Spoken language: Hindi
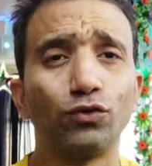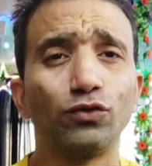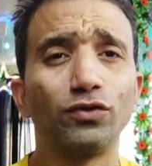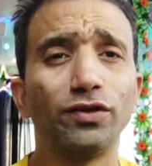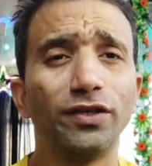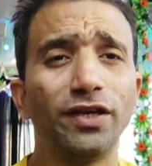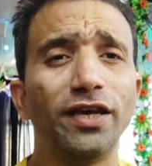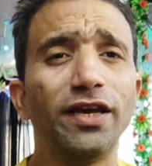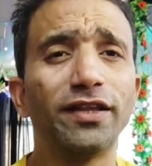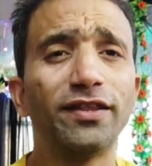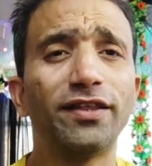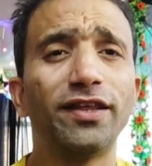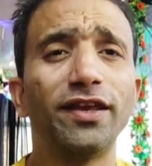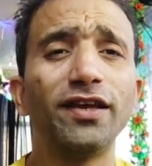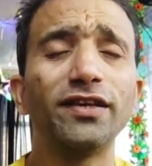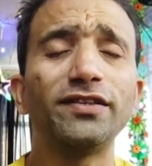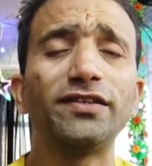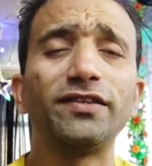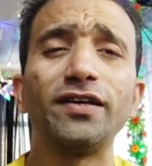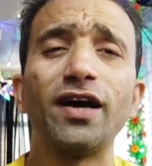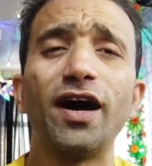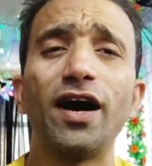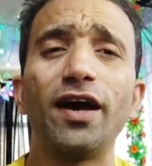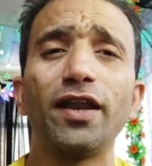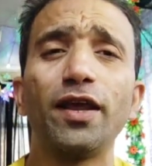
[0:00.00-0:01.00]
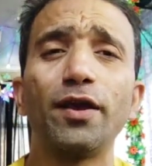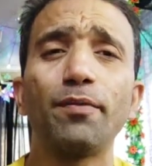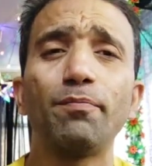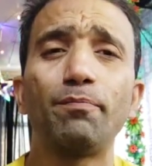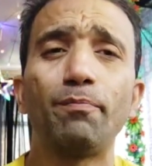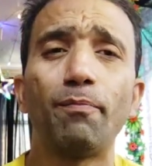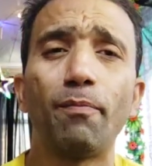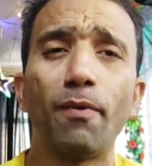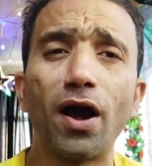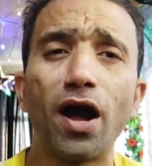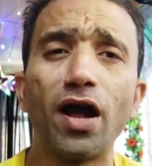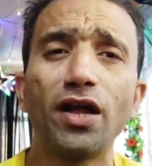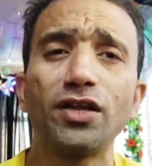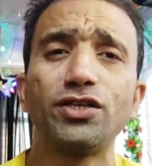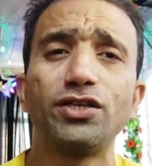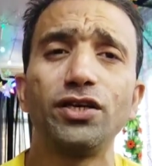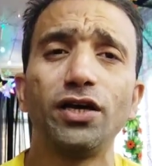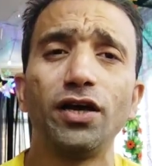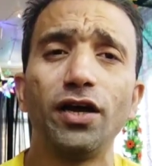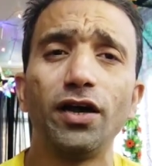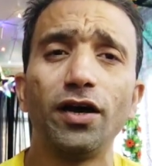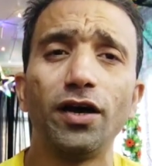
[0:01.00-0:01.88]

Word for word: तो ये थे सारे पांच